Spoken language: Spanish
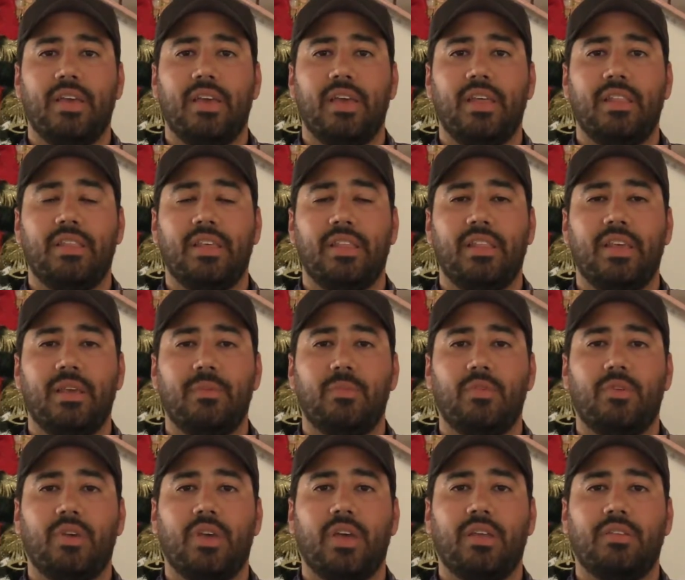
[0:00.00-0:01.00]

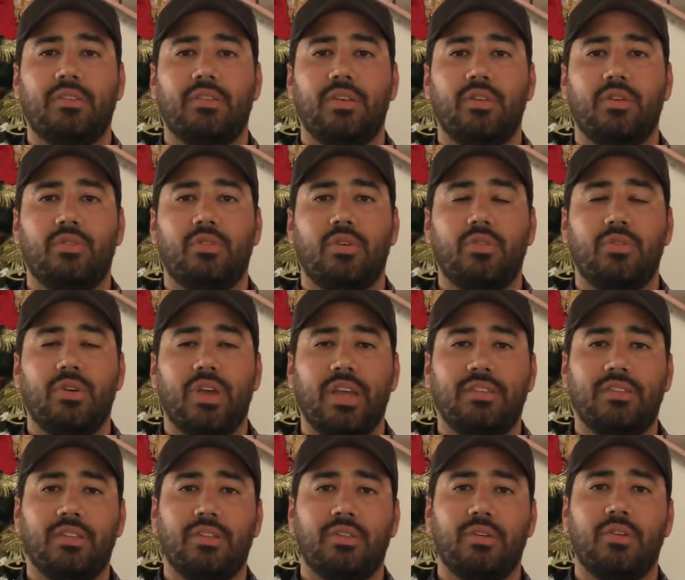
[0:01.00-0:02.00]
Entendemos que ha sido todo un
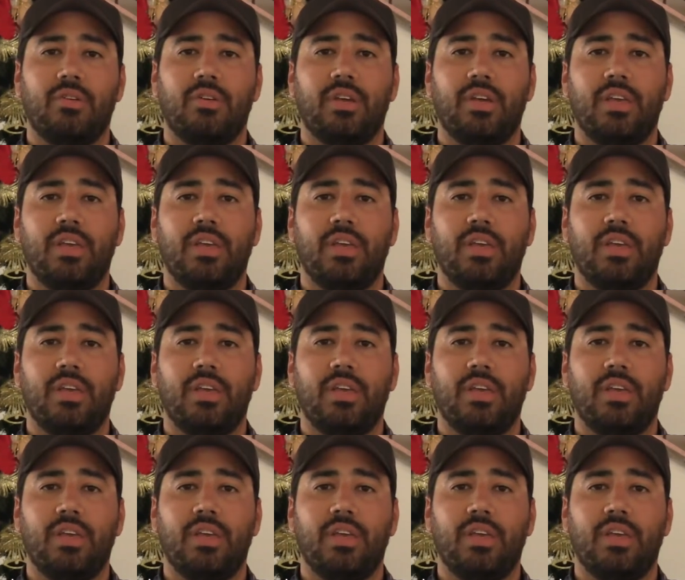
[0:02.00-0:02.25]
éxito